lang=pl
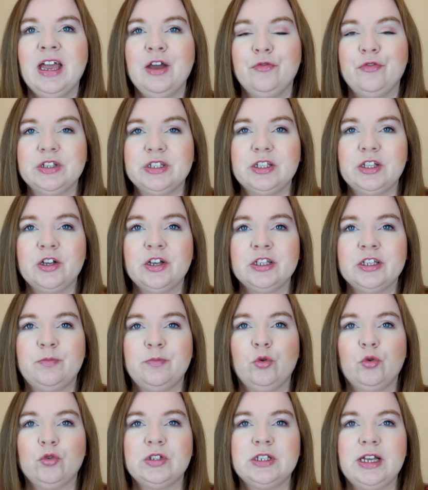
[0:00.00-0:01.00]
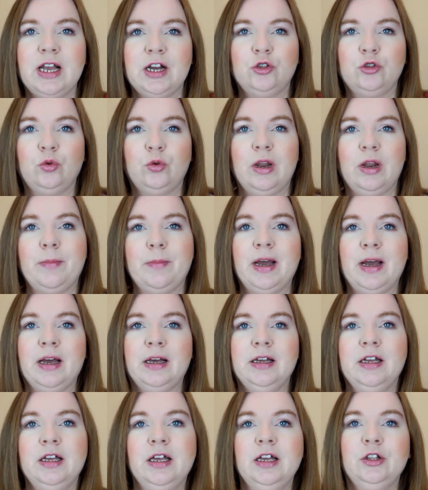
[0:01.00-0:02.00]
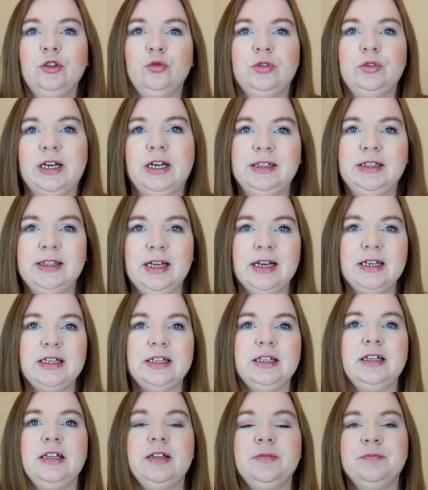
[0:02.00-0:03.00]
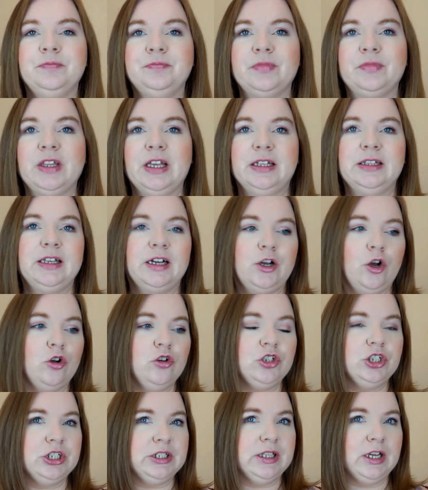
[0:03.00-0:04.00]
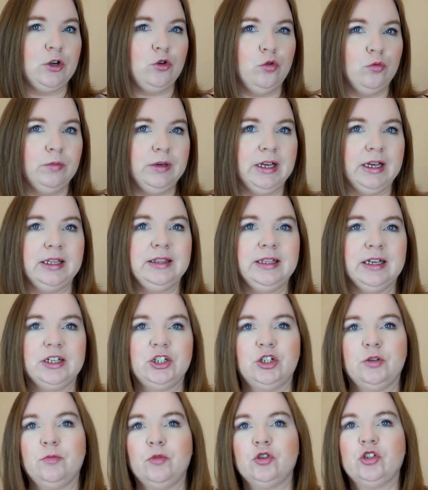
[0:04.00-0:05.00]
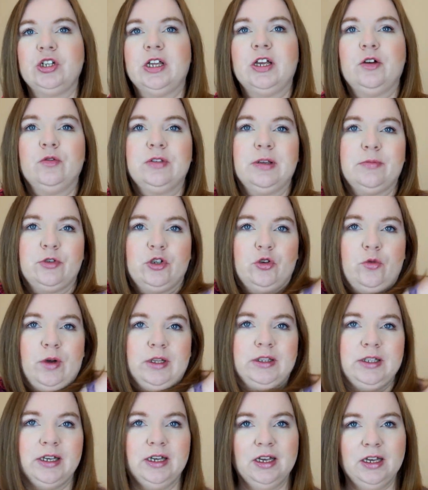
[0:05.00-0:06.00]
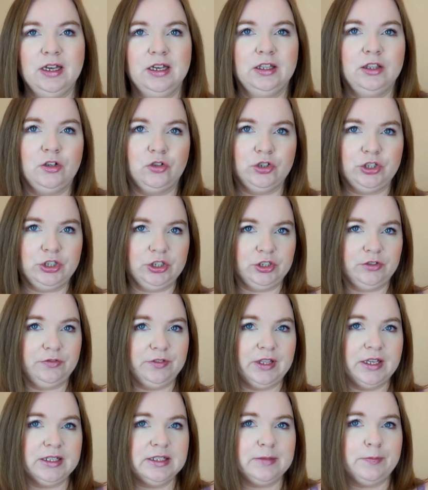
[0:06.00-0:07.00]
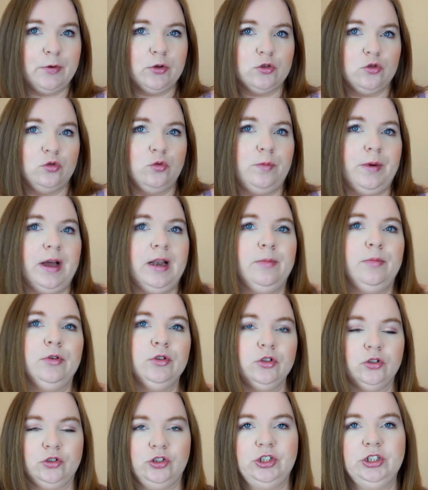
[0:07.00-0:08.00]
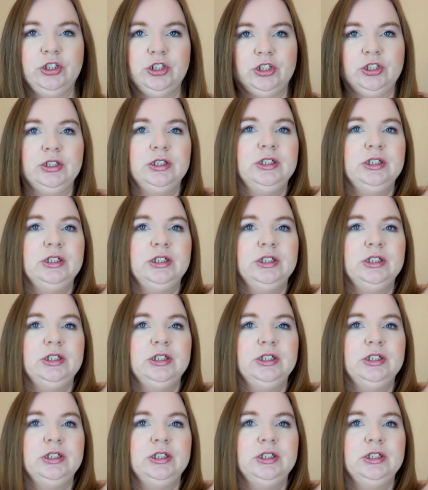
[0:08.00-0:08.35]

Więc to jest bluzka, która ma tutaj taki dekolcik na gumkę, także można ją na przykład nosić w ten sposób albo nosić